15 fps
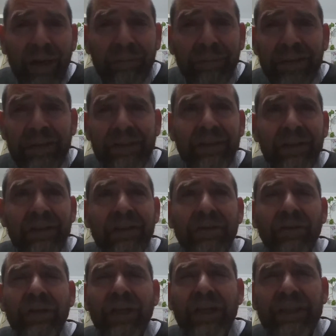la mente,
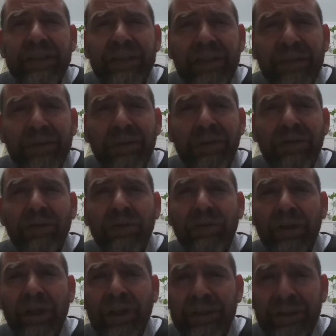con el entendimiento,
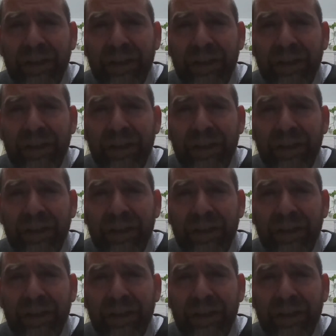con el,